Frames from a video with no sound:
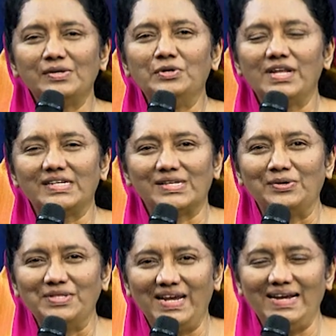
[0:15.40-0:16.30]
சகோதர
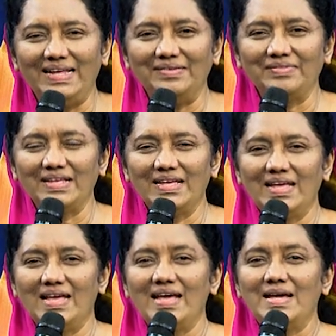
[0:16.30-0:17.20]
சகோதரிகளே
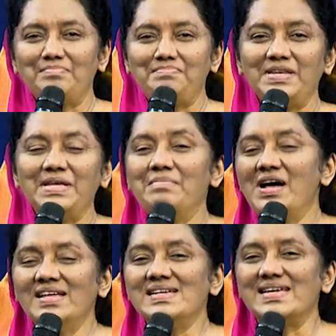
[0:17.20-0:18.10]

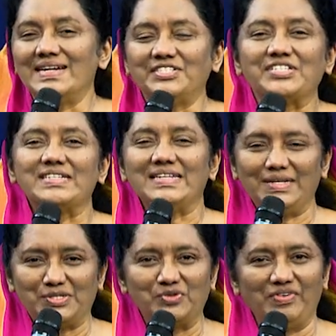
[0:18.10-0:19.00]
பிரியமான இரட்சகர்
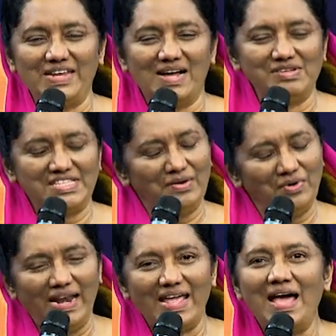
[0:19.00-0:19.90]
இயேசுவின் நாமத்தில்
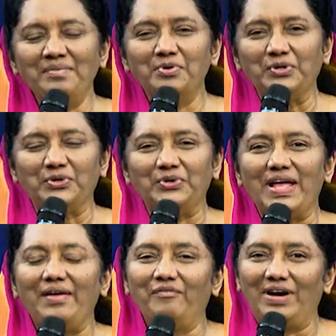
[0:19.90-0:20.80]
உங்களை அன்போடு கூட
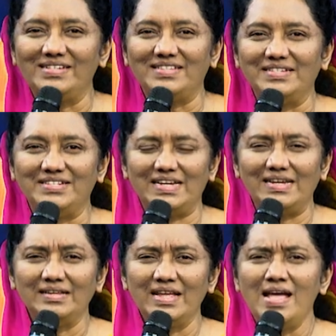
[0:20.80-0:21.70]
வாழ்த்துகின்றேன்
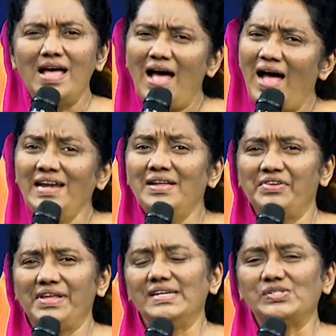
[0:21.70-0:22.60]

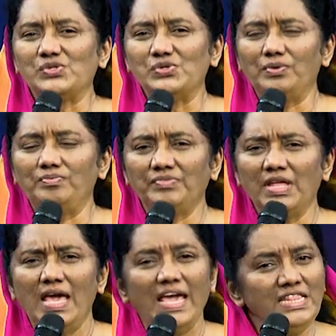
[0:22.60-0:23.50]
ஆண்டவர் இயேசு
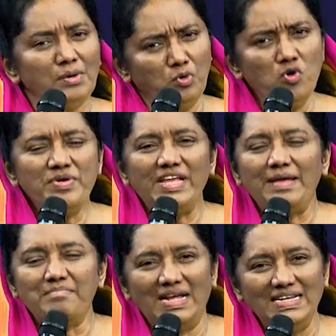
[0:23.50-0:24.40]
இந்த
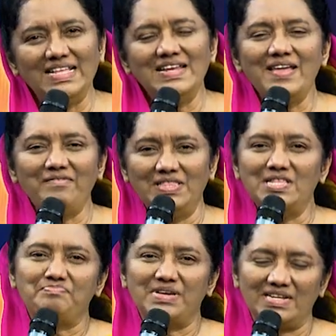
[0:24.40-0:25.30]
பூமியிலே மனிதனாய்
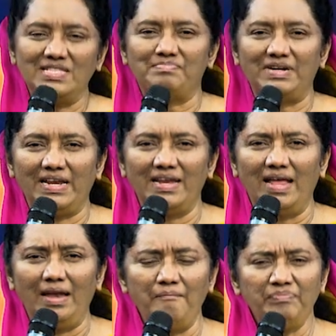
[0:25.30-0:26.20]
வந்து பிறந்தபடினால்